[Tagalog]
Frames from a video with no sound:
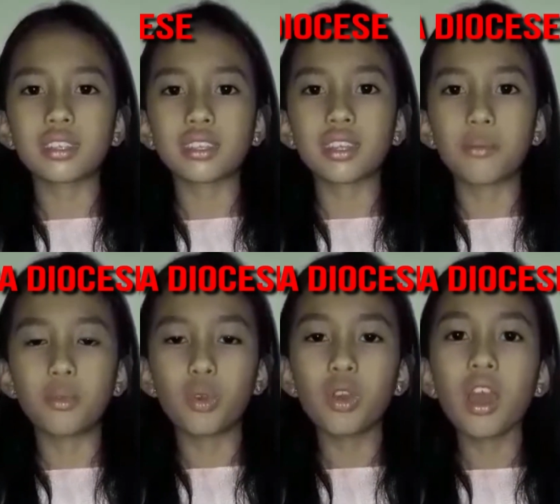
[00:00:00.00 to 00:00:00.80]
sa
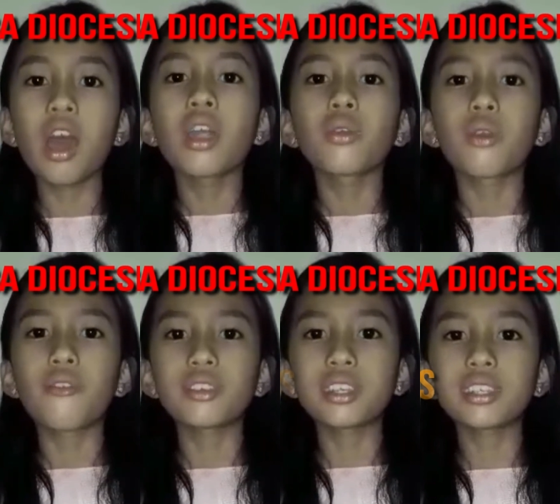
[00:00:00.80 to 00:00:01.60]
Cebu,
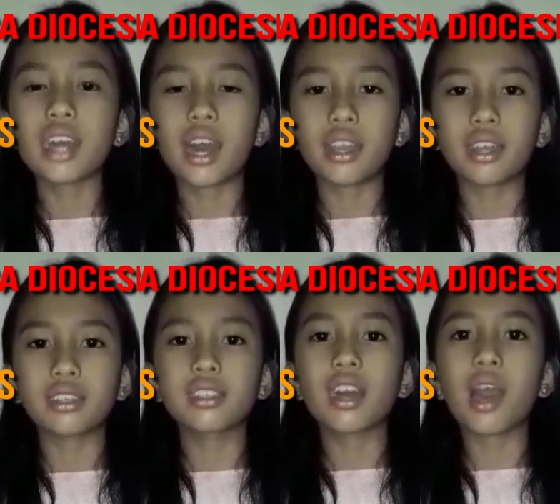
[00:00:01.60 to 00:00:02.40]
Nueva Cesares,
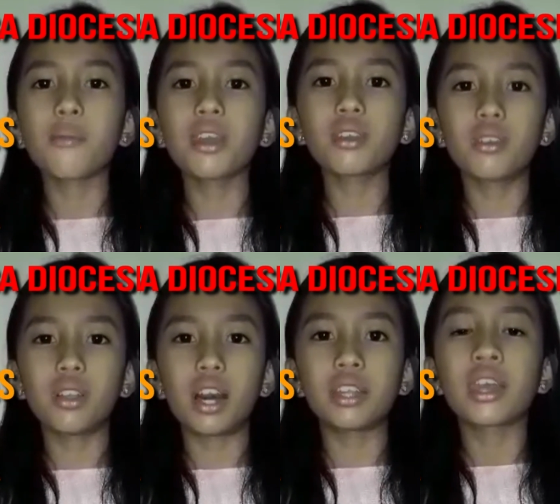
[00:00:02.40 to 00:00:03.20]

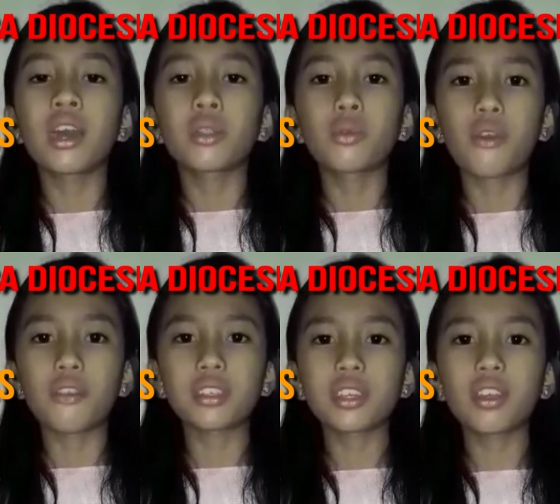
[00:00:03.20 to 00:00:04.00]
Habikulan,
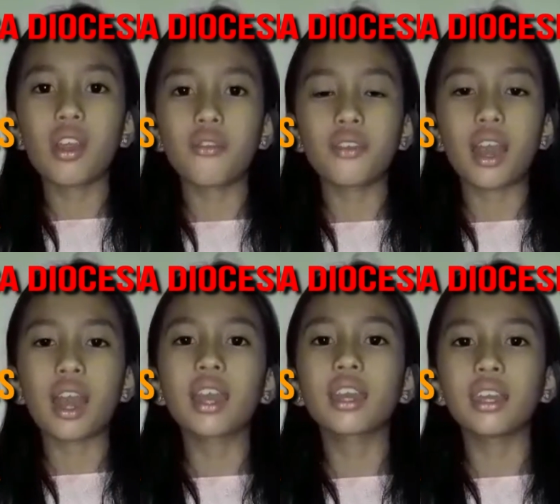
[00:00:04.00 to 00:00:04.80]
Nueva Segovia,
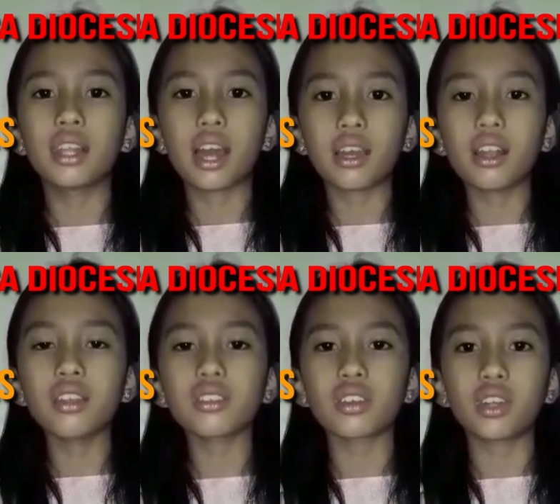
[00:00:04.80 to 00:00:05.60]
Ilagan
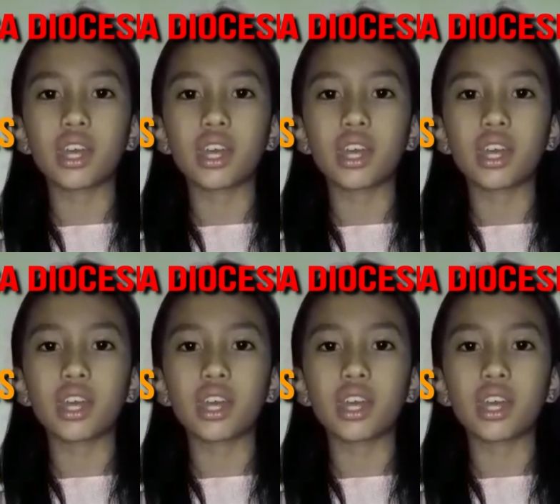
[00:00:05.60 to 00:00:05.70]
Luzon